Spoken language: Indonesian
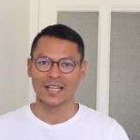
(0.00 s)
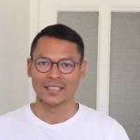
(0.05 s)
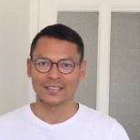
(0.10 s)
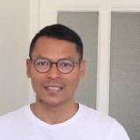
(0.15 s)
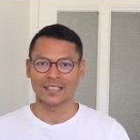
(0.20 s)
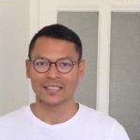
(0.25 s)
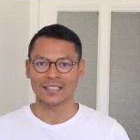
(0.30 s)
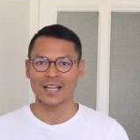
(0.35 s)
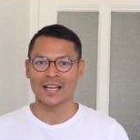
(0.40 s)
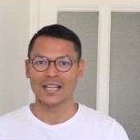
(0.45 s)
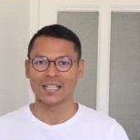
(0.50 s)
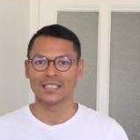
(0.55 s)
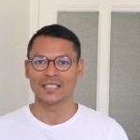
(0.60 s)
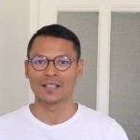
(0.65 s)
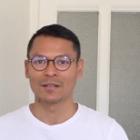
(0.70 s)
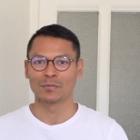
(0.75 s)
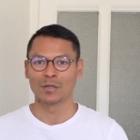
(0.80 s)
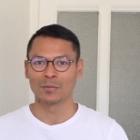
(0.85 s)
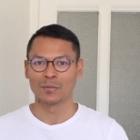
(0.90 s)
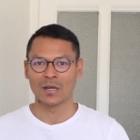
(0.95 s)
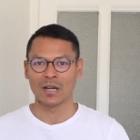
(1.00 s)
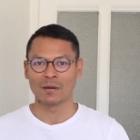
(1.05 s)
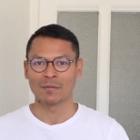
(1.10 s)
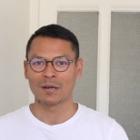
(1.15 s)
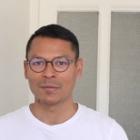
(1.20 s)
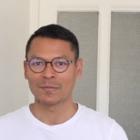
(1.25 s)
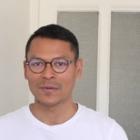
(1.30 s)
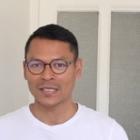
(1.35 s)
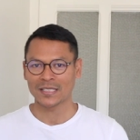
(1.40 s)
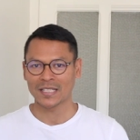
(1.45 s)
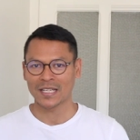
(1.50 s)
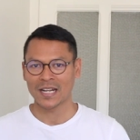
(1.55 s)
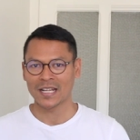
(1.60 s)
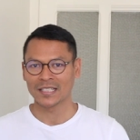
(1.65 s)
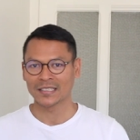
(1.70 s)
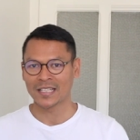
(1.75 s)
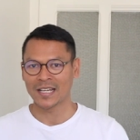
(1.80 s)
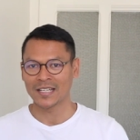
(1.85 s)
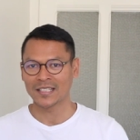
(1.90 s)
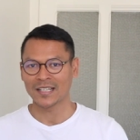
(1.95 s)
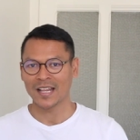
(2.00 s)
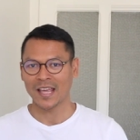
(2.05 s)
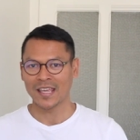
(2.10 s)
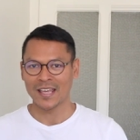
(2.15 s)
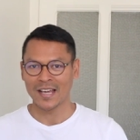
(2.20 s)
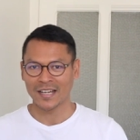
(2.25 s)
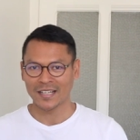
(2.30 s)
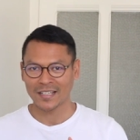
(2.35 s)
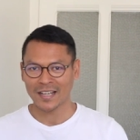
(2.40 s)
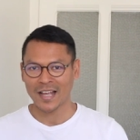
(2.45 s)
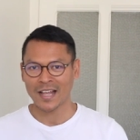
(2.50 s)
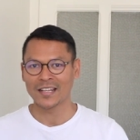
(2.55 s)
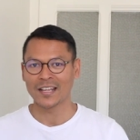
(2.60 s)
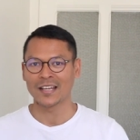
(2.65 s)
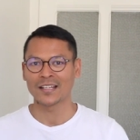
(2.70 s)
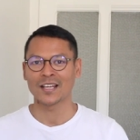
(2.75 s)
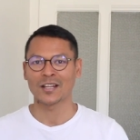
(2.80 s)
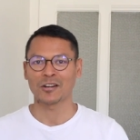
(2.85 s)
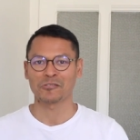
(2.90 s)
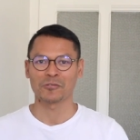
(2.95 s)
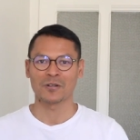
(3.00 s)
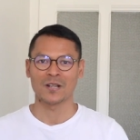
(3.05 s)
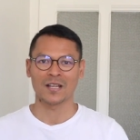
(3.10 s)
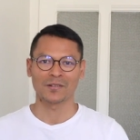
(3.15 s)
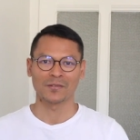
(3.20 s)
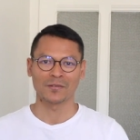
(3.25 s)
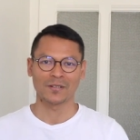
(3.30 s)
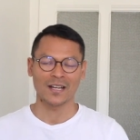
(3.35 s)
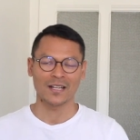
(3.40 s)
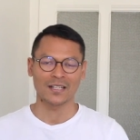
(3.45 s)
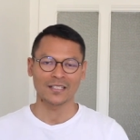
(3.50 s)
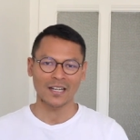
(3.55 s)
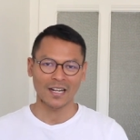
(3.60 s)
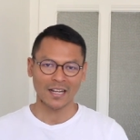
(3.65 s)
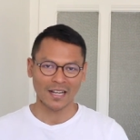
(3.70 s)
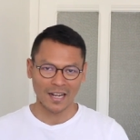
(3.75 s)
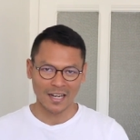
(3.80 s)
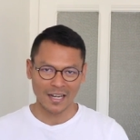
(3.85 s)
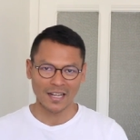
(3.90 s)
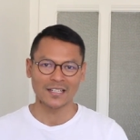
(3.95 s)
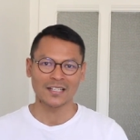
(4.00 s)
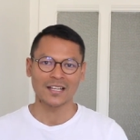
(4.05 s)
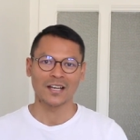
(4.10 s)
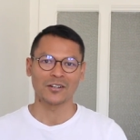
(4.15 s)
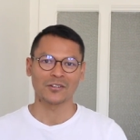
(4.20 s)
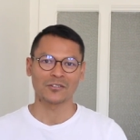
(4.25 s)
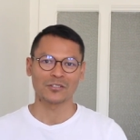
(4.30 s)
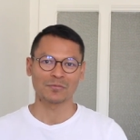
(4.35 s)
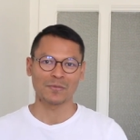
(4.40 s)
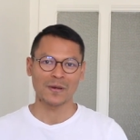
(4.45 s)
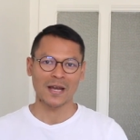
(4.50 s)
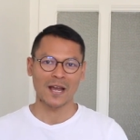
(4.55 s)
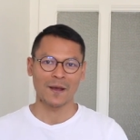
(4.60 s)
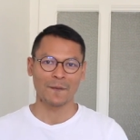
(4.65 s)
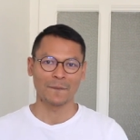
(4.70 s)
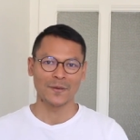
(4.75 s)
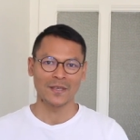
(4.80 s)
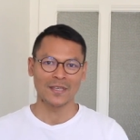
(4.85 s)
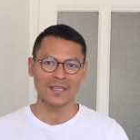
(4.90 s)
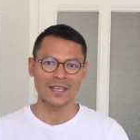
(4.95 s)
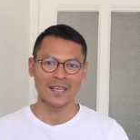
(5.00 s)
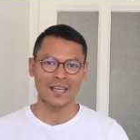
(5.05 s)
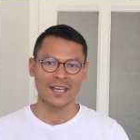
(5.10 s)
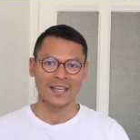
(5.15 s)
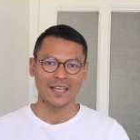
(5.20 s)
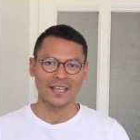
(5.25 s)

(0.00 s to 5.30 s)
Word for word: terkait beberapa persyaratan yang kalian harus lakukan, kalian harus pahami